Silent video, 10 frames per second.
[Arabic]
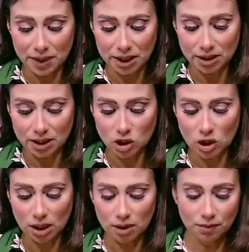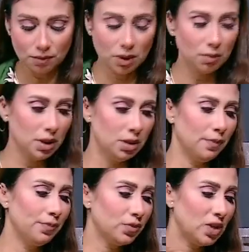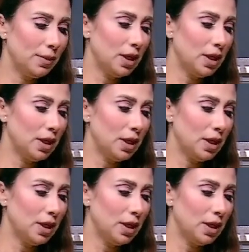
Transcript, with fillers: النشا بالميه تمام